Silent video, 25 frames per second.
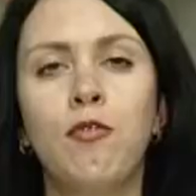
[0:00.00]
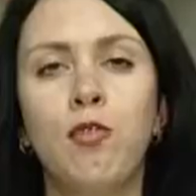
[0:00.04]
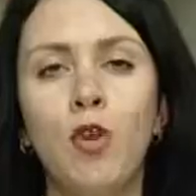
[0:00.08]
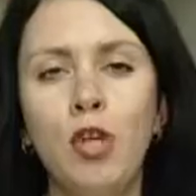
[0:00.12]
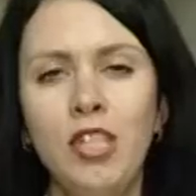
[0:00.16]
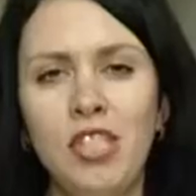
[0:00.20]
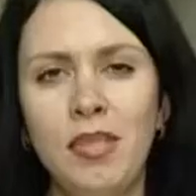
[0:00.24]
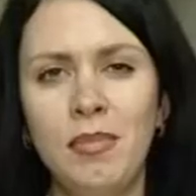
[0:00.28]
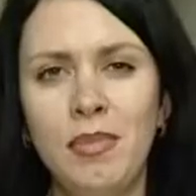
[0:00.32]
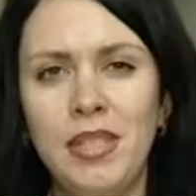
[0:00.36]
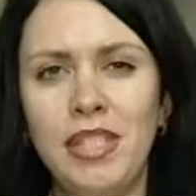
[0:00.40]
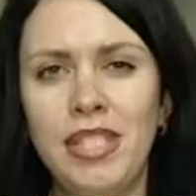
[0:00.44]

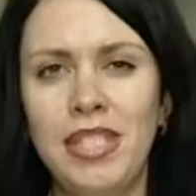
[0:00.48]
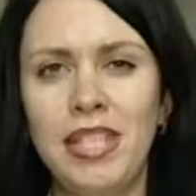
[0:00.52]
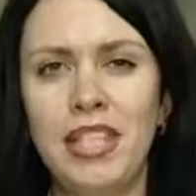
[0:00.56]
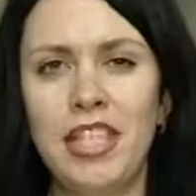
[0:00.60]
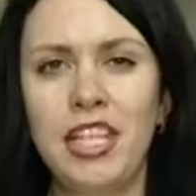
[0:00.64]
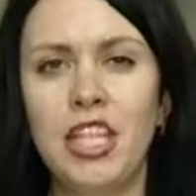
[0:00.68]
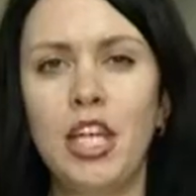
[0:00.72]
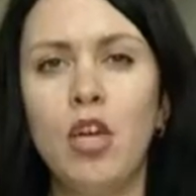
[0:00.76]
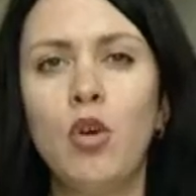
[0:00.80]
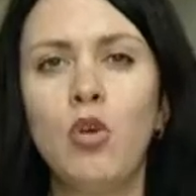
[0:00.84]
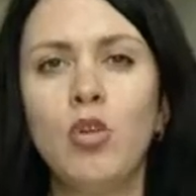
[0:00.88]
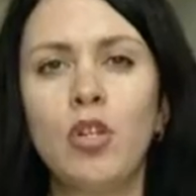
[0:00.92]

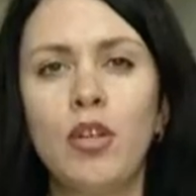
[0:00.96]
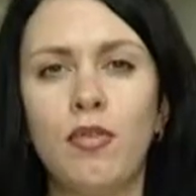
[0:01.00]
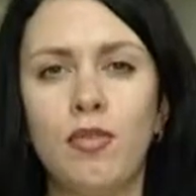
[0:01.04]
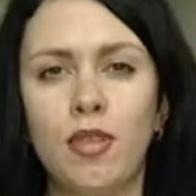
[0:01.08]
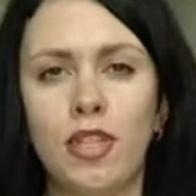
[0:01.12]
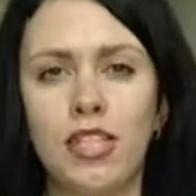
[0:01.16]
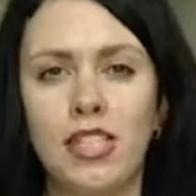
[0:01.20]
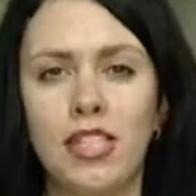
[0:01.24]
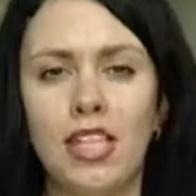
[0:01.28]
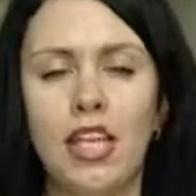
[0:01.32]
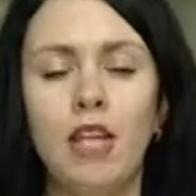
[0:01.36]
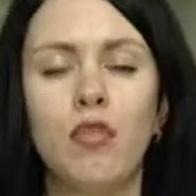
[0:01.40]
80
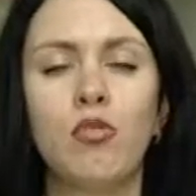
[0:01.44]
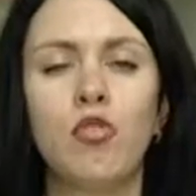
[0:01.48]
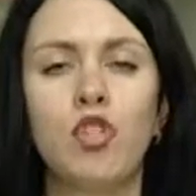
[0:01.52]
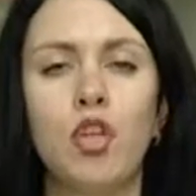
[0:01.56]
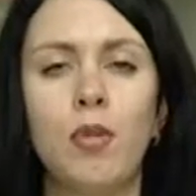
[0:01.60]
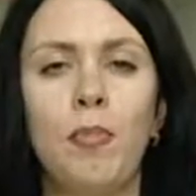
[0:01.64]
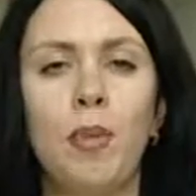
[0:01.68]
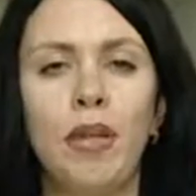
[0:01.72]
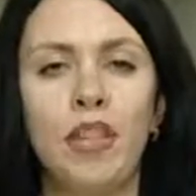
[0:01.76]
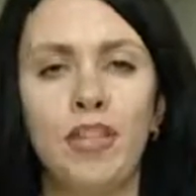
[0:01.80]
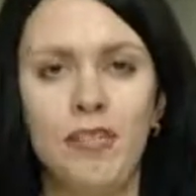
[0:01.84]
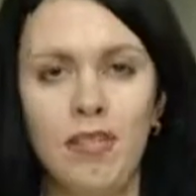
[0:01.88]
регионов России
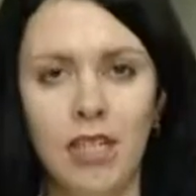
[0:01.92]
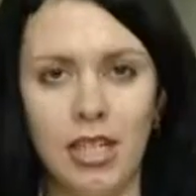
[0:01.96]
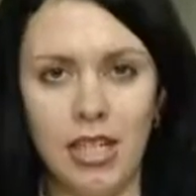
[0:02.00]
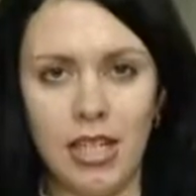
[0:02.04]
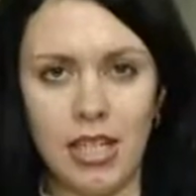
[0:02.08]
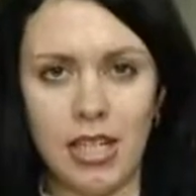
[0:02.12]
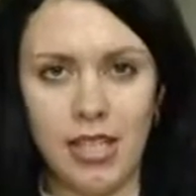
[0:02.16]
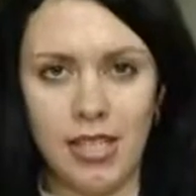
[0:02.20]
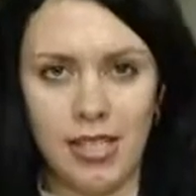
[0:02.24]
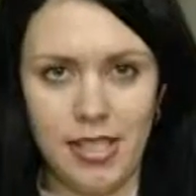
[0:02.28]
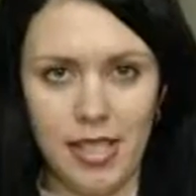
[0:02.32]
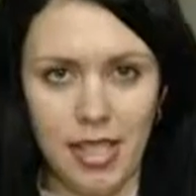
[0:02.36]
уже
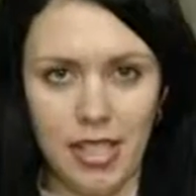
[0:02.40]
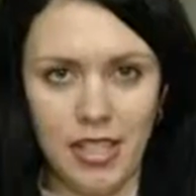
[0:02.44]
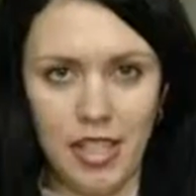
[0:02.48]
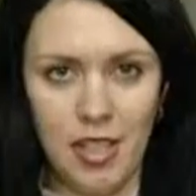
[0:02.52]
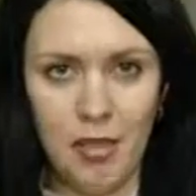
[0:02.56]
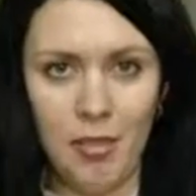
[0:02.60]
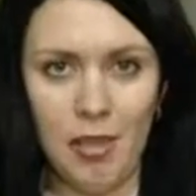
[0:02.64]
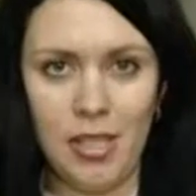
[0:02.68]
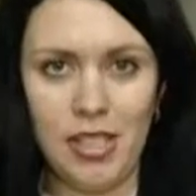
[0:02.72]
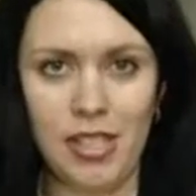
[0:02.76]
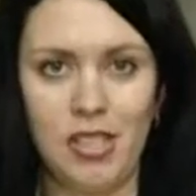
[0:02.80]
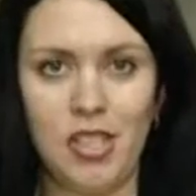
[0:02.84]
подверглись
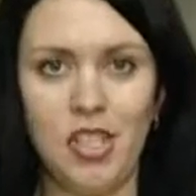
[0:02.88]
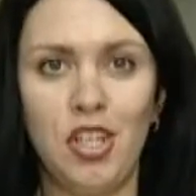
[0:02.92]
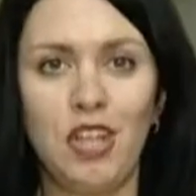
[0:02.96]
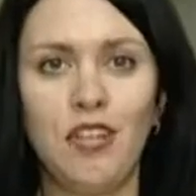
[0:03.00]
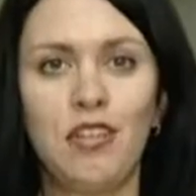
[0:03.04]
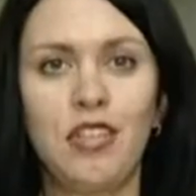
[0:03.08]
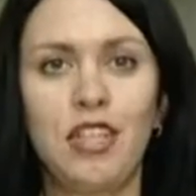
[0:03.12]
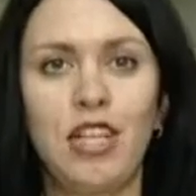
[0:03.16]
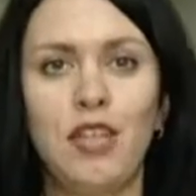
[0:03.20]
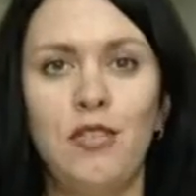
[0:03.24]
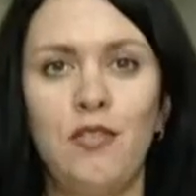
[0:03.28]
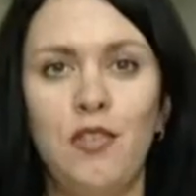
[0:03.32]
этой
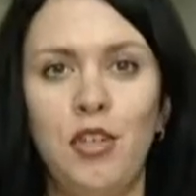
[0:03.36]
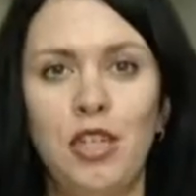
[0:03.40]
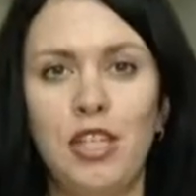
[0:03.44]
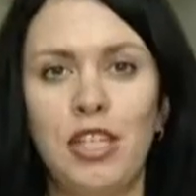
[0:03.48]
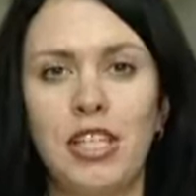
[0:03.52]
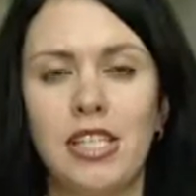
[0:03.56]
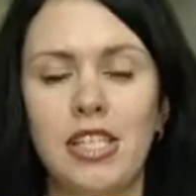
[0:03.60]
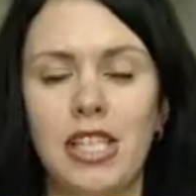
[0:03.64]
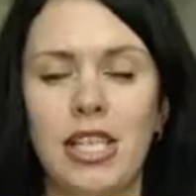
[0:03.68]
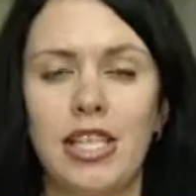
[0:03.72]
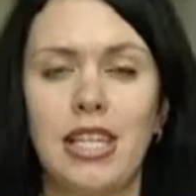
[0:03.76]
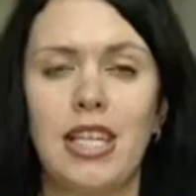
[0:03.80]
массированной
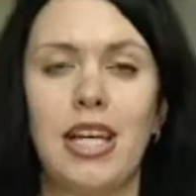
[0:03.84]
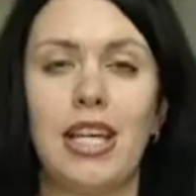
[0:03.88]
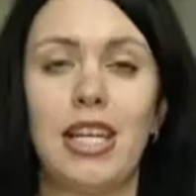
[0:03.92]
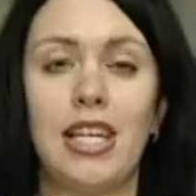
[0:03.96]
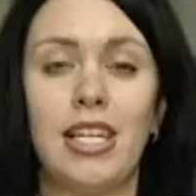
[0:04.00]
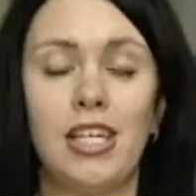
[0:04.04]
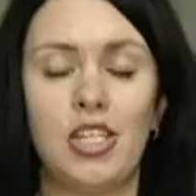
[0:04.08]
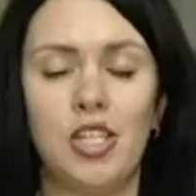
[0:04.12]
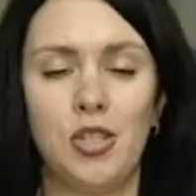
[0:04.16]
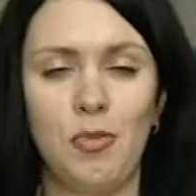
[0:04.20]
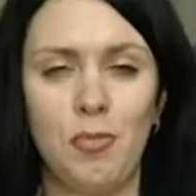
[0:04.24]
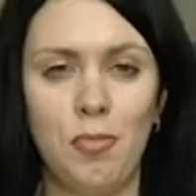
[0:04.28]

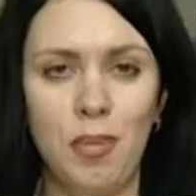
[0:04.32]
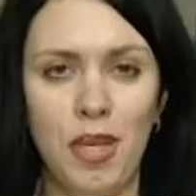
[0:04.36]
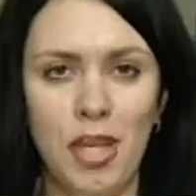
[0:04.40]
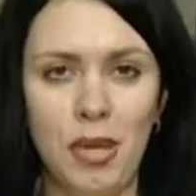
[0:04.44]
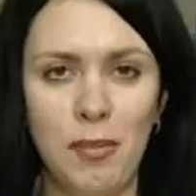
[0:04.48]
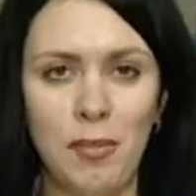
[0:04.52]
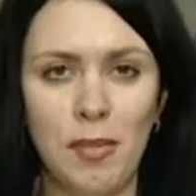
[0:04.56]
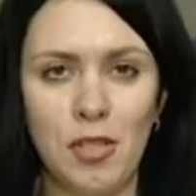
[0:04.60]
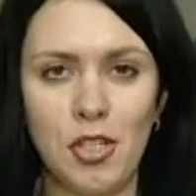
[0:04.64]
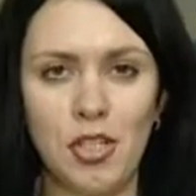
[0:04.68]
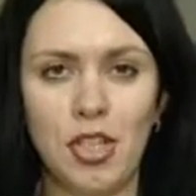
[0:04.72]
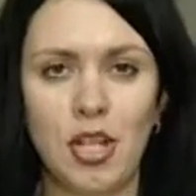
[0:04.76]
фитнес-атаке.
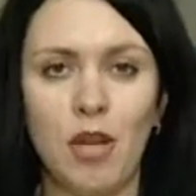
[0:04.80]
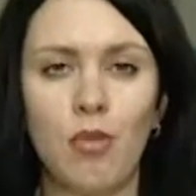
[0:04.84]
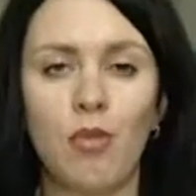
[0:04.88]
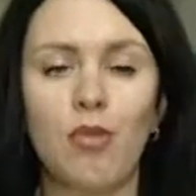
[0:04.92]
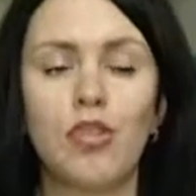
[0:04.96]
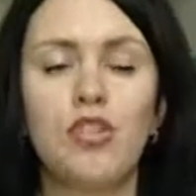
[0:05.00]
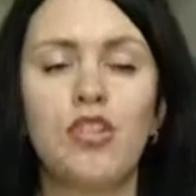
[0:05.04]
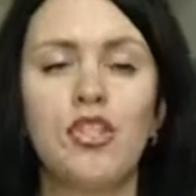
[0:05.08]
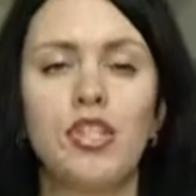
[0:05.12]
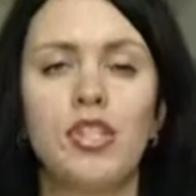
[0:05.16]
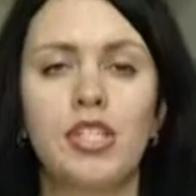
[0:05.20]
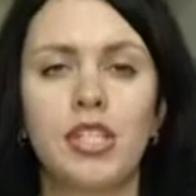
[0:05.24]
Теперь пришла
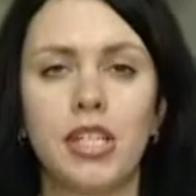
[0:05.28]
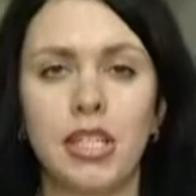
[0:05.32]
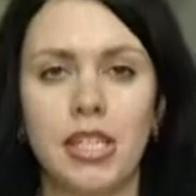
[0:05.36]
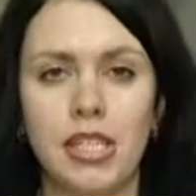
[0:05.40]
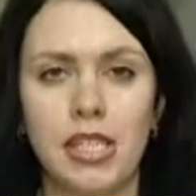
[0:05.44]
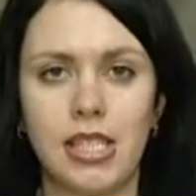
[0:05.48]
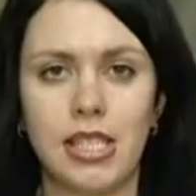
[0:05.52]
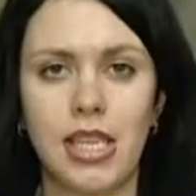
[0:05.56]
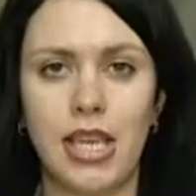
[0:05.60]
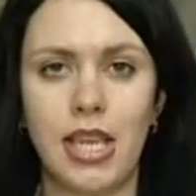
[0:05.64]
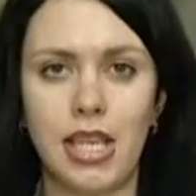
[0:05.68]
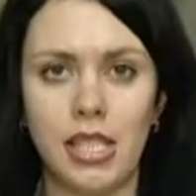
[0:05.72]
очередь и
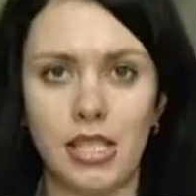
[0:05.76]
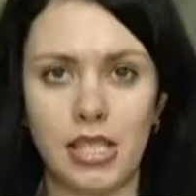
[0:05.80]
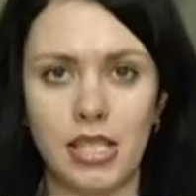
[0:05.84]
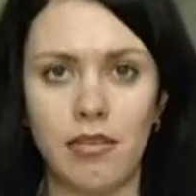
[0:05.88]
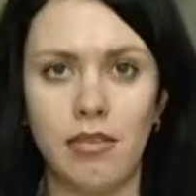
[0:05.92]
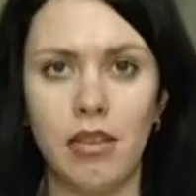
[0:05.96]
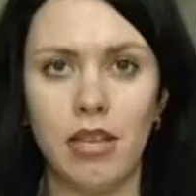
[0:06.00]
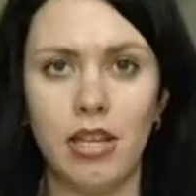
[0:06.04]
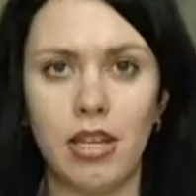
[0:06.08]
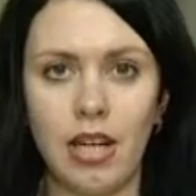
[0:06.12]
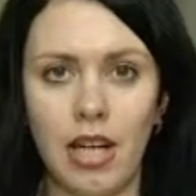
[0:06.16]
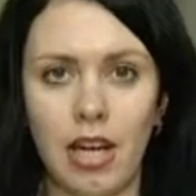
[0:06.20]

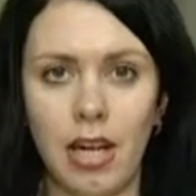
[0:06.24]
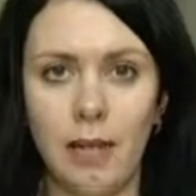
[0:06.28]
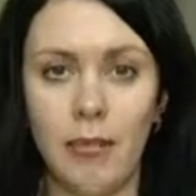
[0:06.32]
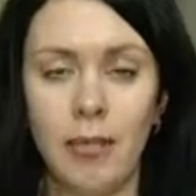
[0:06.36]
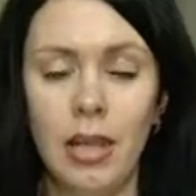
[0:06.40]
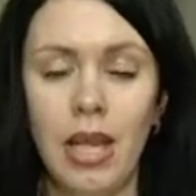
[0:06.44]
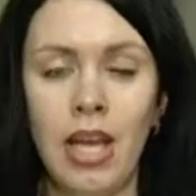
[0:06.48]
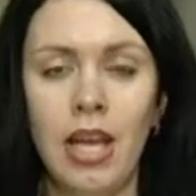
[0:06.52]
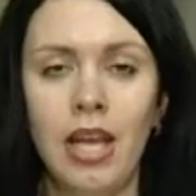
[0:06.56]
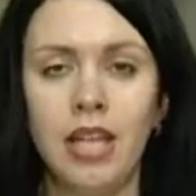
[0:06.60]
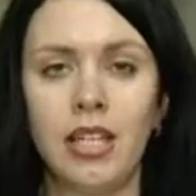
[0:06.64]
Красноярского края.